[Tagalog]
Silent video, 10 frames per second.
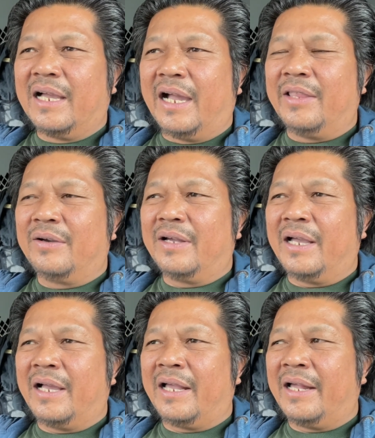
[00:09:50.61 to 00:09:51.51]
ano,
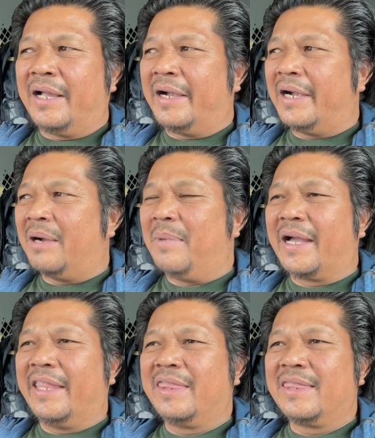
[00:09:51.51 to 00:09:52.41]
uh,
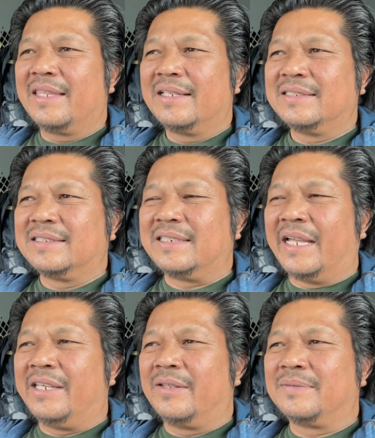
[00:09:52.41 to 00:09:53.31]
abangan.
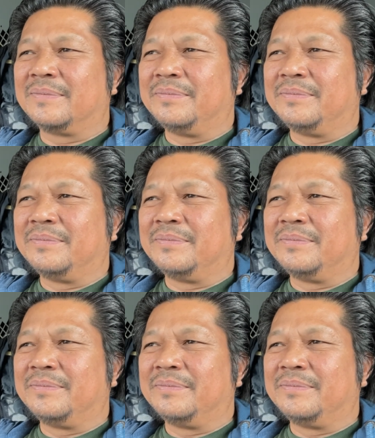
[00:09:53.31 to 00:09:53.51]
Ayun.